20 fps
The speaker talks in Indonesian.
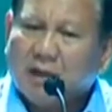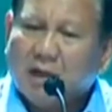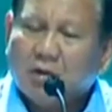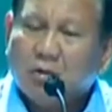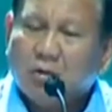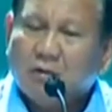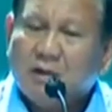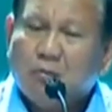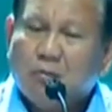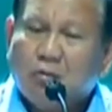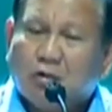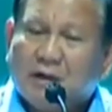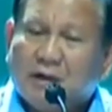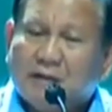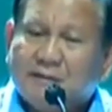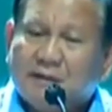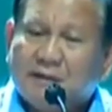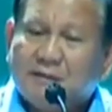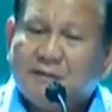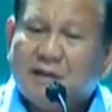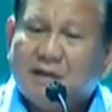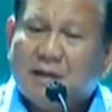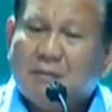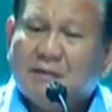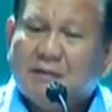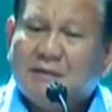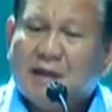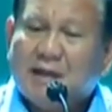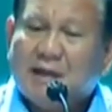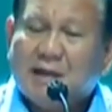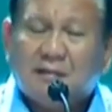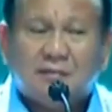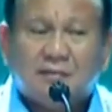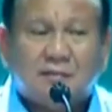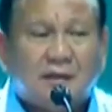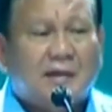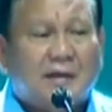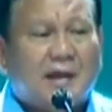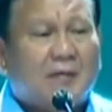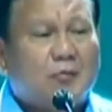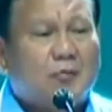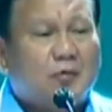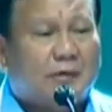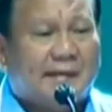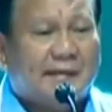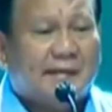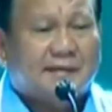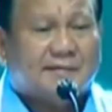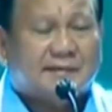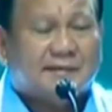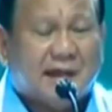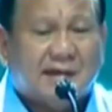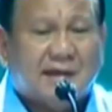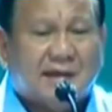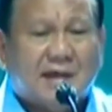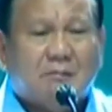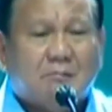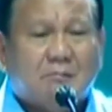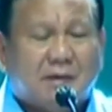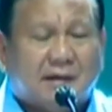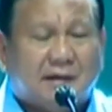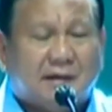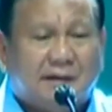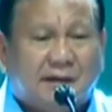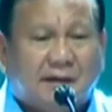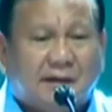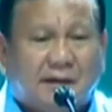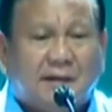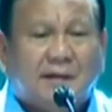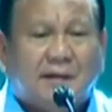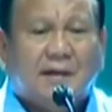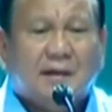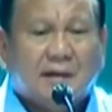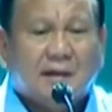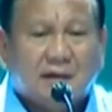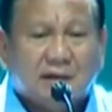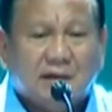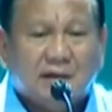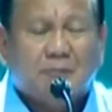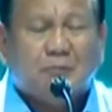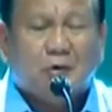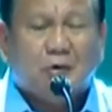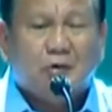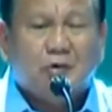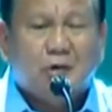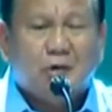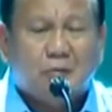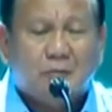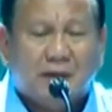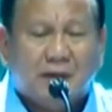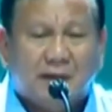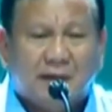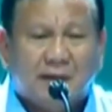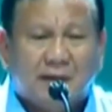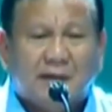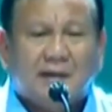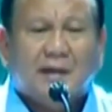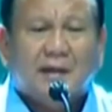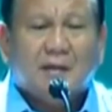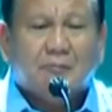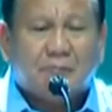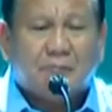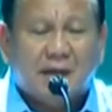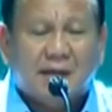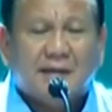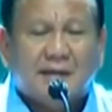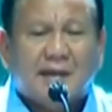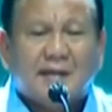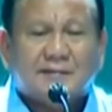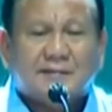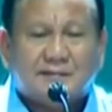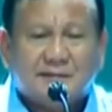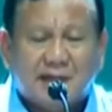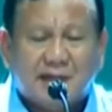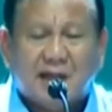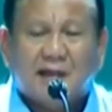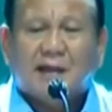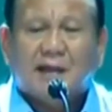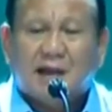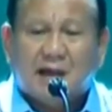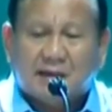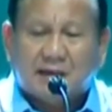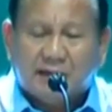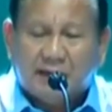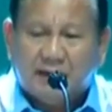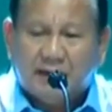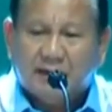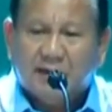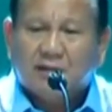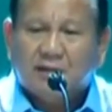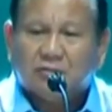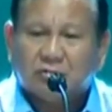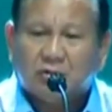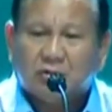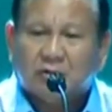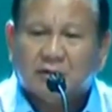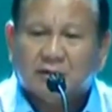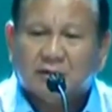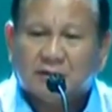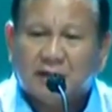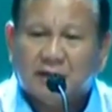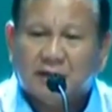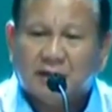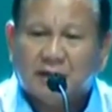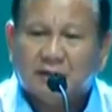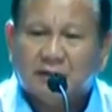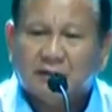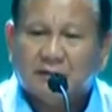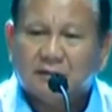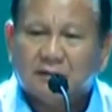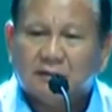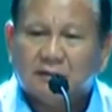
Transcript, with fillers: kalau demokrasi tidak berjalan, tidak mungkin saya berdiri di podium ini pada siang hari ini, saudara saudara sekalian.